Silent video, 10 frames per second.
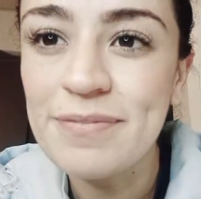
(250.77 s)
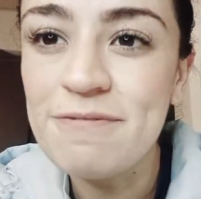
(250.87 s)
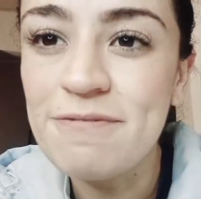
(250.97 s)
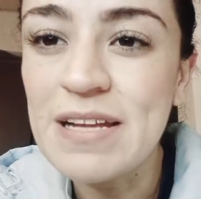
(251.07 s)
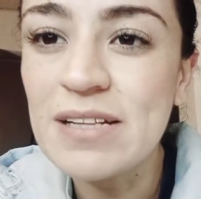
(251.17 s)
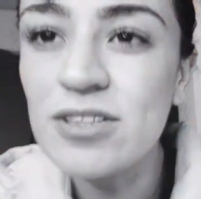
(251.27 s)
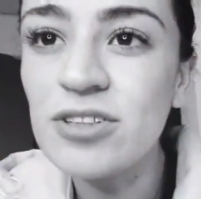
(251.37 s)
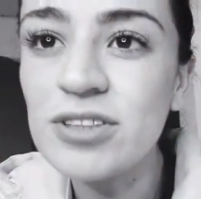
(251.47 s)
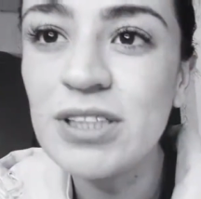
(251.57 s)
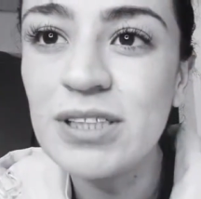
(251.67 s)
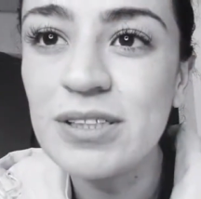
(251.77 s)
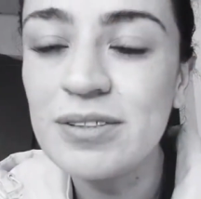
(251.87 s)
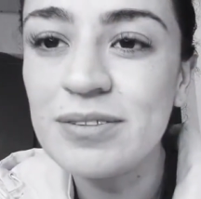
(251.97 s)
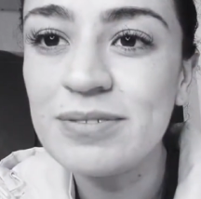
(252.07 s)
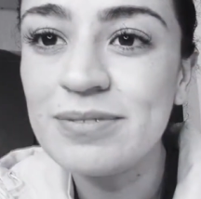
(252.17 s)
filtros.
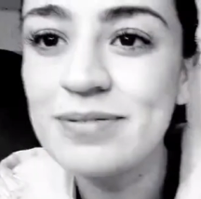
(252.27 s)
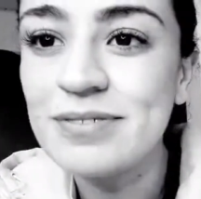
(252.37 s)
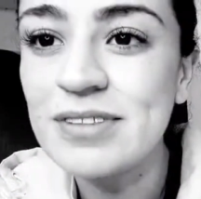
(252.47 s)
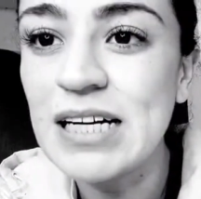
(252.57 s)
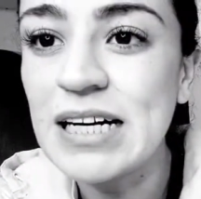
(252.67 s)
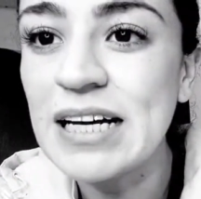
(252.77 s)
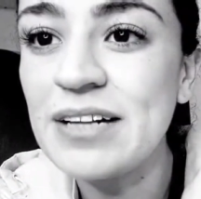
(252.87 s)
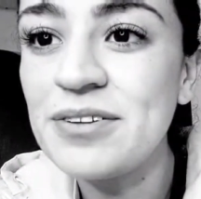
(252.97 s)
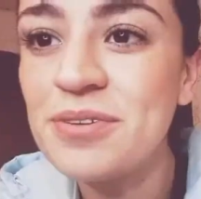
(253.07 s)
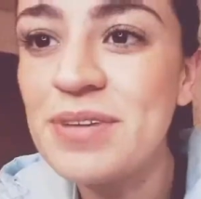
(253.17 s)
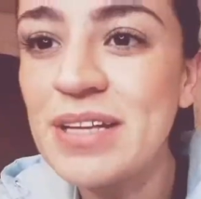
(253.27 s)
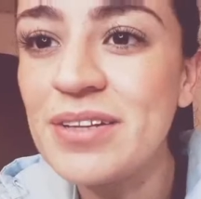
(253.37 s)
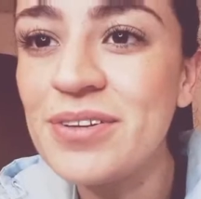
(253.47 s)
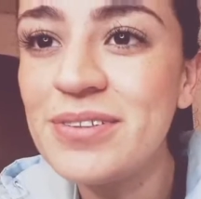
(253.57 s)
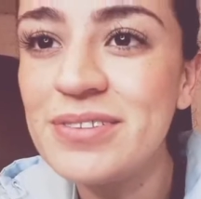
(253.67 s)
Ya que ando viendo.